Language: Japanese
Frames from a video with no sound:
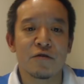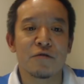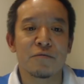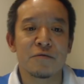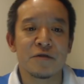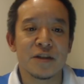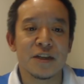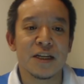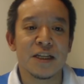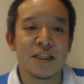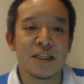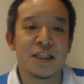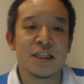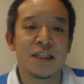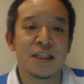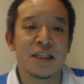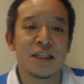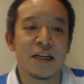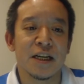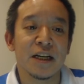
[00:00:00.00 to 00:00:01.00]
構難しい
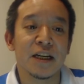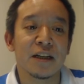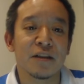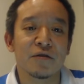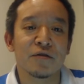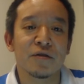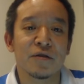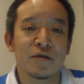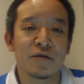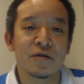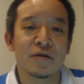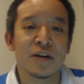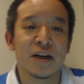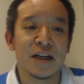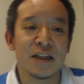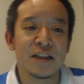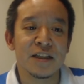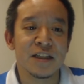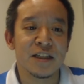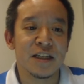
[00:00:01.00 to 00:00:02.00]
んだなと
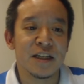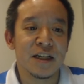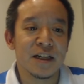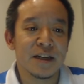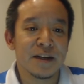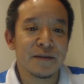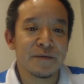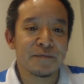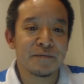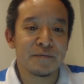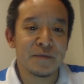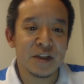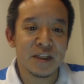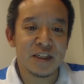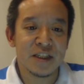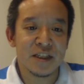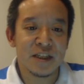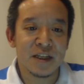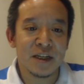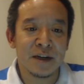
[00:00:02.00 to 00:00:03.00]
感じま
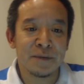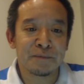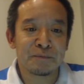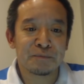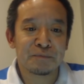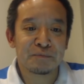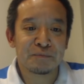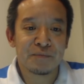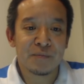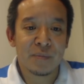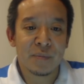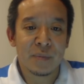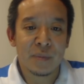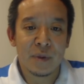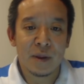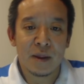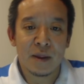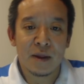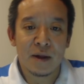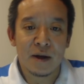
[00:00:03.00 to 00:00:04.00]
した。
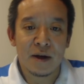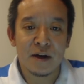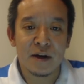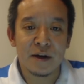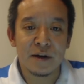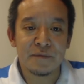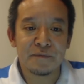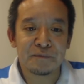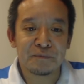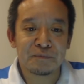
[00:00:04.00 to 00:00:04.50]
はい。